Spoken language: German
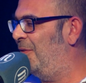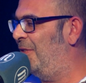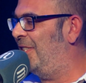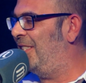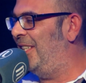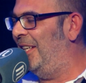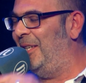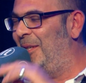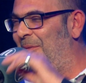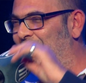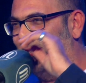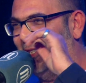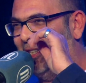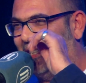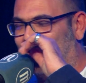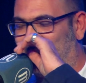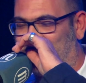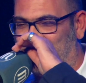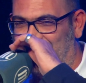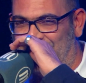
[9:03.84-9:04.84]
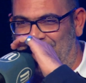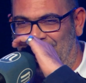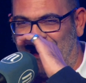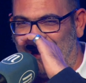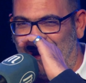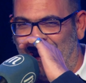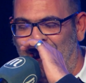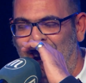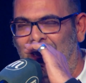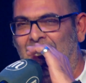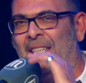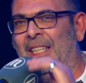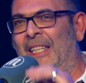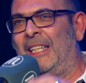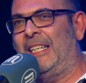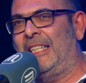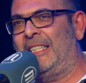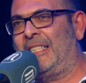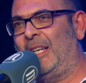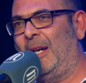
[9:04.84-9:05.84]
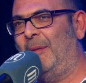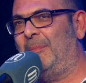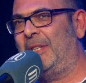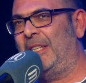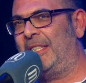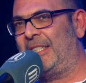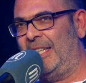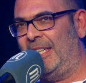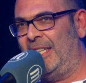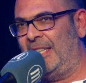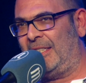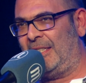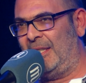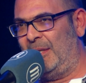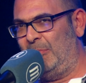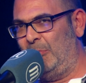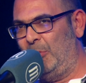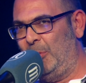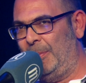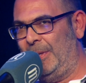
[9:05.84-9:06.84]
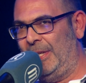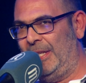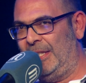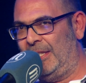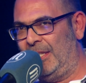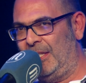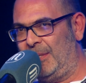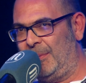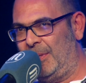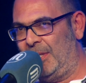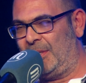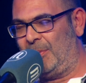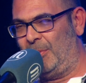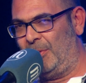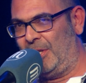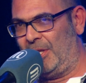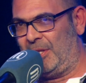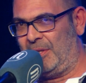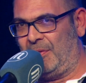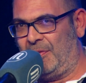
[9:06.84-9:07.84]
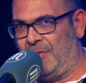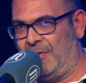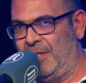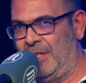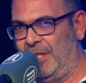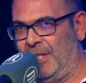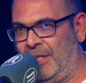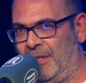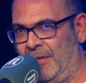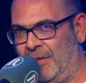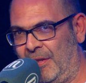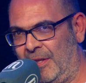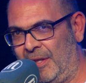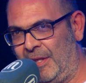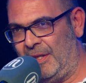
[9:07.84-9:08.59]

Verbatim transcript: viel Zeit habe, will ich kurz erzählen. es gab tatsächlich den Moment, das war 2004,